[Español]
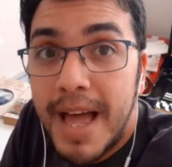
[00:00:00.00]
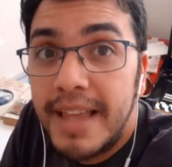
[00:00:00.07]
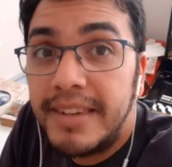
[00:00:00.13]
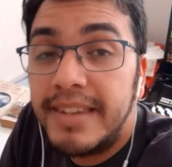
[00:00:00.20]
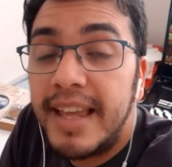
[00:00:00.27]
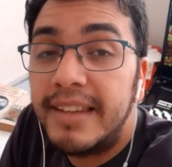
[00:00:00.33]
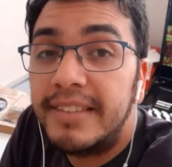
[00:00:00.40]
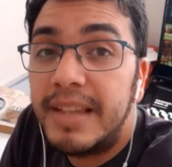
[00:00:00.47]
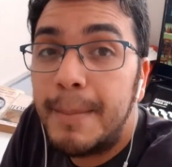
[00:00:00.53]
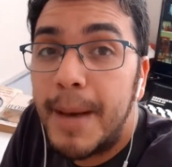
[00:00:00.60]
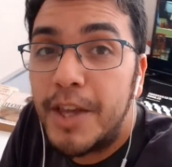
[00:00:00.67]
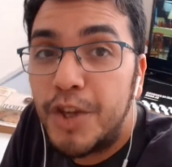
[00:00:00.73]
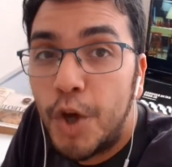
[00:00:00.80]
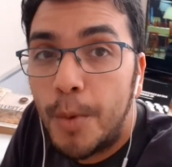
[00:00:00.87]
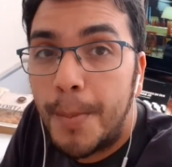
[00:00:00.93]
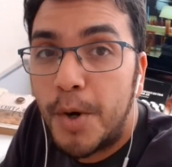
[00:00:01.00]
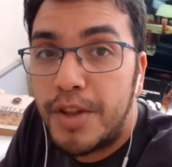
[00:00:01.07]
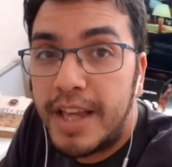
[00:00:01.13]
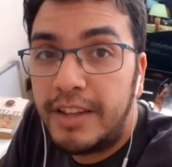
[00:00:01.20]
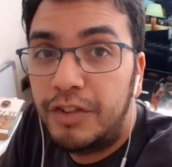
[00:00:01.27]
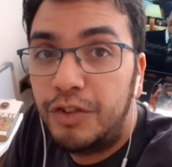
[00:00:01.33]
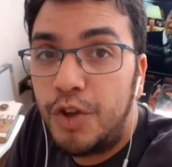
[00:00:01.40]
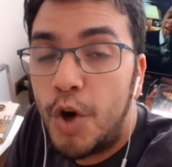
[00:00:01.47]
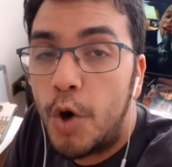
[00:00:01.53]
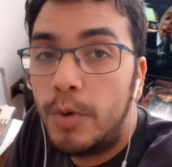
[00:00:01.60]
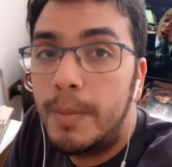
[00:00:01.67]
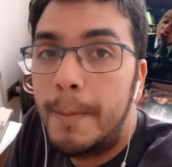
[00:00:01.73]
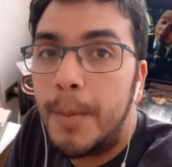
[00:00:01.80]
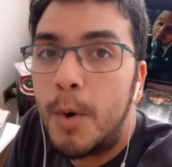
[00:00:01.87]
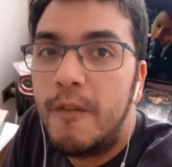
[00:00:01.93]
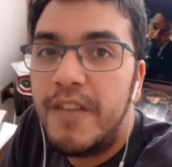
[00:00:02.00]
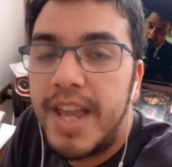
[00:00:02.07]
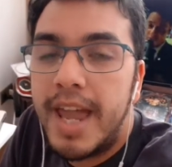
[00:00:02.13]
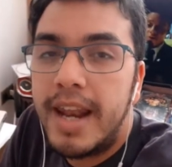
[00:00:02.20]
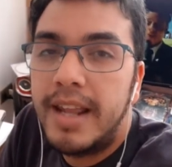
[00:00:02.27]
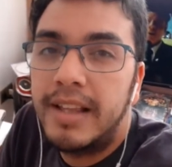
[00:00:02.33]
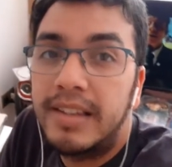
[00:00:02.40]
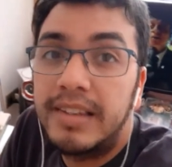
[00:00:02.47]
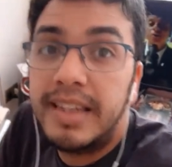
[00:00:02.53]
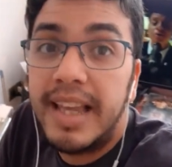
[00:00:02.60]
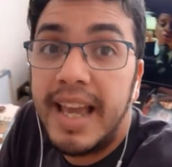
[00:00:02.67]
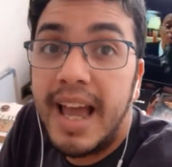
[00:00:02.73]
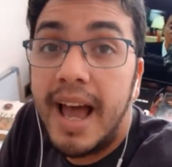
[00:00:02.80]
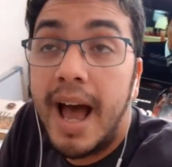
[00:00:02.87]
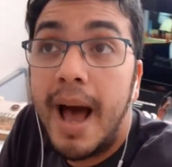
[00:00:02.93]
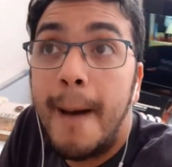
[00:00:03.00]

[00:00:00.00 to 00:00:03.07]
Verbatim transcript: bandas de mayor proyección provienen de